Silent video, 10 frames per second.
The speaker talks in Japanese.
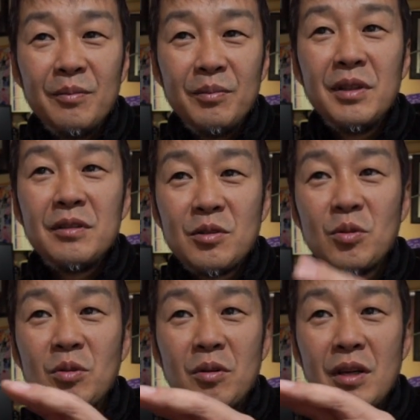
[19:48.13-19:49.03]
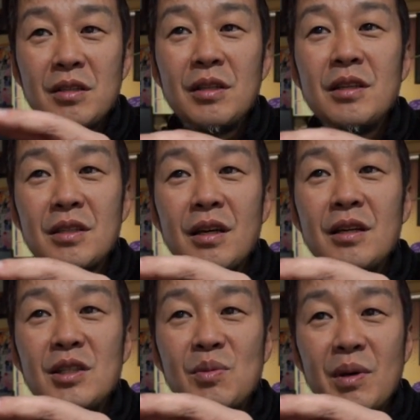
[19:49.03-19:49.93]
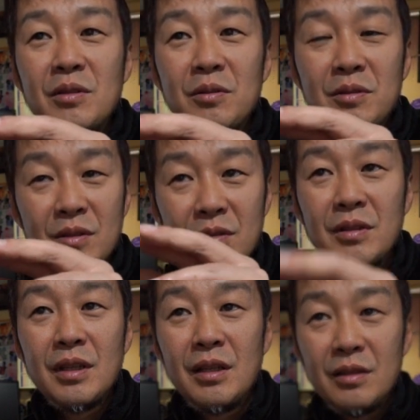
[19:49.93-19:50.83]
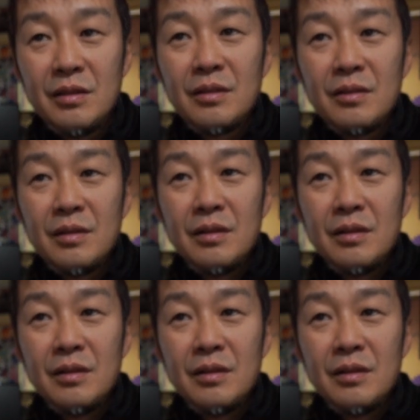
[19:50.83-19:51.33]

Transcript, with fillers: まあ外の SD310 を作っている